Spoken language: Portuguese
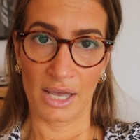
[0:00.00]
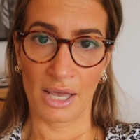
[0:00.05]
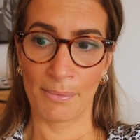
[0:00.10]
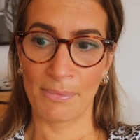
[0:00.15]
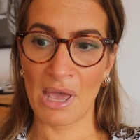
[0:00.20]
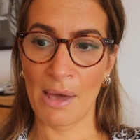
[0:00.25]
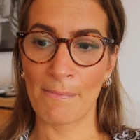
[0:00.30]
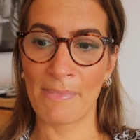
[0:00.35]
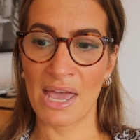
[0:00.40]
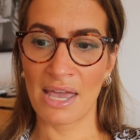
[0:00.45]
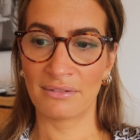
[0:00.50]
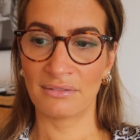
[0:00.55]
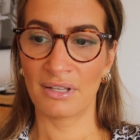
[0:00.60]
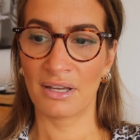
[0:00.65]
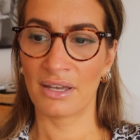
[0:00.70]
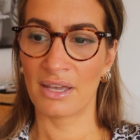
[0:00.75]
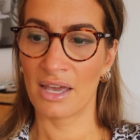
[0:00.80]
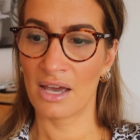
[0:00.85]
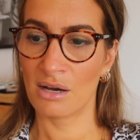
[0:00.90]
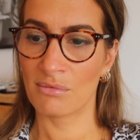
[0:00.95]
a minha
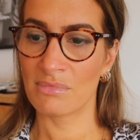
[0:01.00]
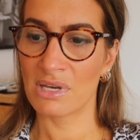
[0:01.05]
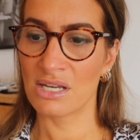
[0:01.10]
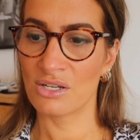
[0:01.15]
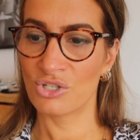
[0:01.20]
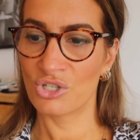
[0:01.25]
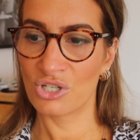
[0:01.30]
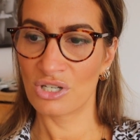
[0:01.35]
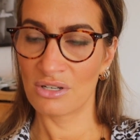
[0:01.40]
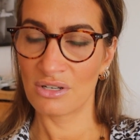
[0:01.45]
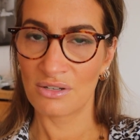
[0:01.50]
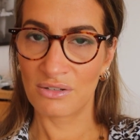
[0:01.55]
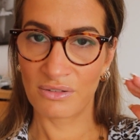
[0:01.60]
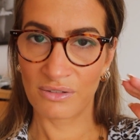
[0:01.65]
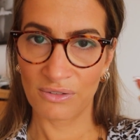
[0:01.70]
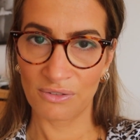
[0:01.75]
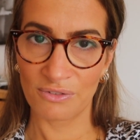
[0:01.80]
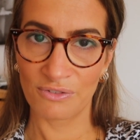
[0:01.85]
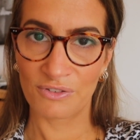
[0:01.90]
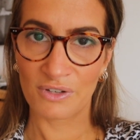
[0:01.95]
meta é realmente
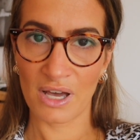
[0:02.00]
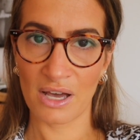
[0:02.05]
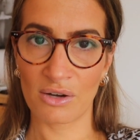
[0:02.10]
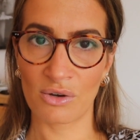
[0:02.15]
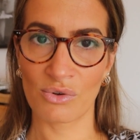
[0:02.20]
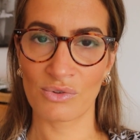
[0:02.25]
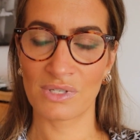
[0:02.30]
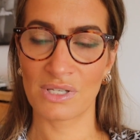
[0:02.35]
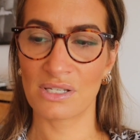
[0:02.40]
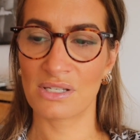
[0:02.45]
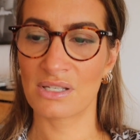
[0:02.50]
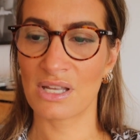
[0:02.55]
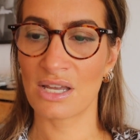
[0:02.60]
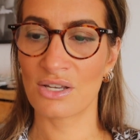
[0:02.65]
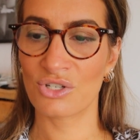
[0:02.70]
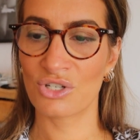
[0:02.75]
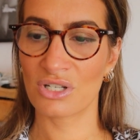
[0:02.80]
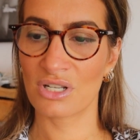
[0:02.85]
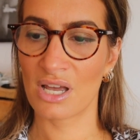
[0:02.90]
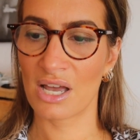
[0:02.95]
ficar
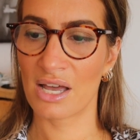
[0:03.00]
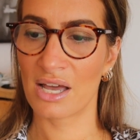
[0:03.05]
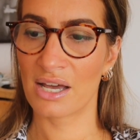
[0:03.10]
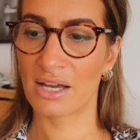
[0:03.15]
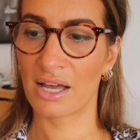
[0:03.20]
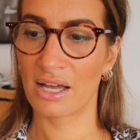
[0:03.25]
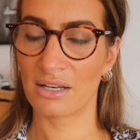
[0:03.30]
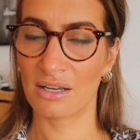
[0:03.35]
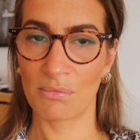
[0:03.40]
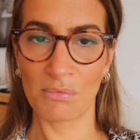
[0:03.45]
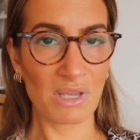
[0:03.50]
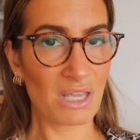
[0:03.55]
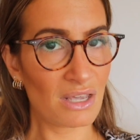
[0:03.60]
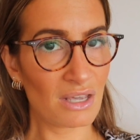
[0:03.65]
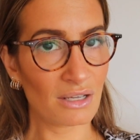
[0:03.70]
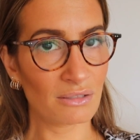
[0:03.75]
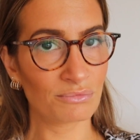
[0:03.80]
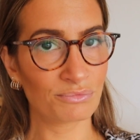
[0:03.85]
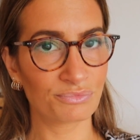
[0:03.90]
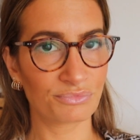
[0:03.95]
consistente na
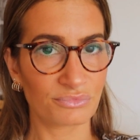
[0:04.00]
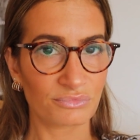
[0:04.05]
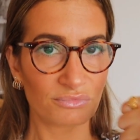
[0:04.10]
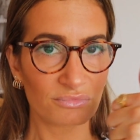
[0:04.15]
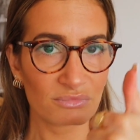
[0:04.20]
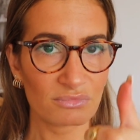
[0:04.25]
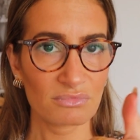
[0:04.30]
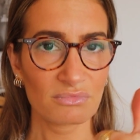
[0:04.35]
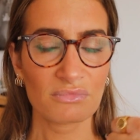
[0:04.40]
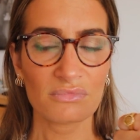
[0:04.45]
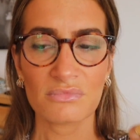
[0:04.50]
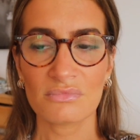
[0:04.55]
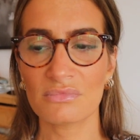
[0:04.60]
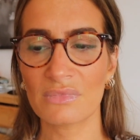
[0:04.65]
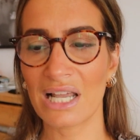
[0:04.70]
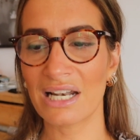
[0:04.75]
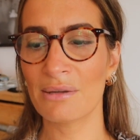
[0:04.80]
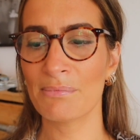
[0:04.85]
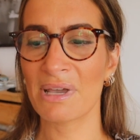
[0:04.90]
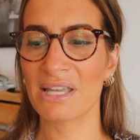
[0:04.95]
academia,
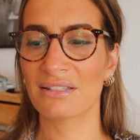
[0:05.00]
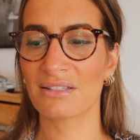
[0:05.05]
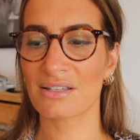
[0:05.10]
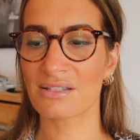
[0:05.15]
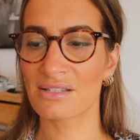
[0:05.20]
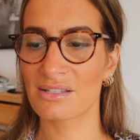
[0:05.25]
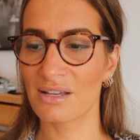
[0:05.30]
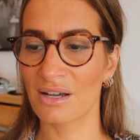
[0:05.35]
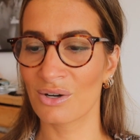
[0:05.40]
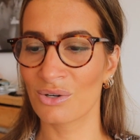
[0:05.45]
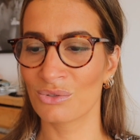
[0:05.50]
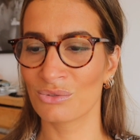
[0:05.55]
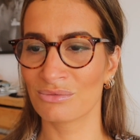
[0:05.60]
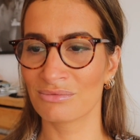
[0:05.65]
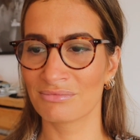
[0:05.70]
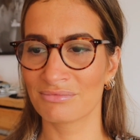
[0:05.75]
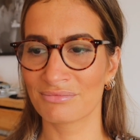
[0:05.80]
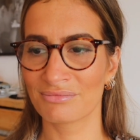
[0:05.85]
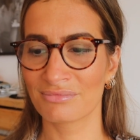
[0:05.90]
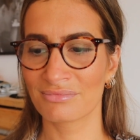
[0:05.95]
na
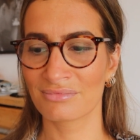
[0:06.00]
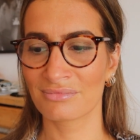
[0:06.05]
alimentação,